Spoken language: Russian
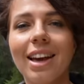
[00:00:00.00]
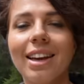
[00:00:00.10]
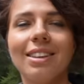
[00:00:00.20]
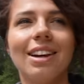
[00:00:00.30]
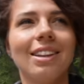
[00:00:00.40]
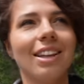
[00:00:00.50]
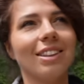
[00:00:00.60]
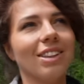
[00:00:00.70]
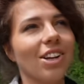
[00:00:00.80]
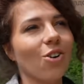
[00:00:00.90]
эта
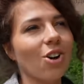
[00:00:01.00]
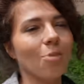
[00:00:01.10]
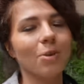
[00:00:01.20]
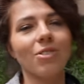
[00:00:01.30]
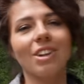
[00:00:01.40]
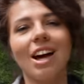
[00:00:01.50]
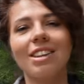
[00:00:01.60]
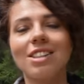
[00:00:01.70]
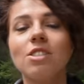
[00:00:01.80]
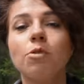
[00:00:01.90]
канатная дорога привела
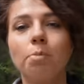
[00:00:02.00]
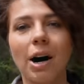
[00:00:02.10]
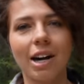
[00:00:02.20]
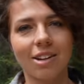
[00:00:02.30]
нас в парк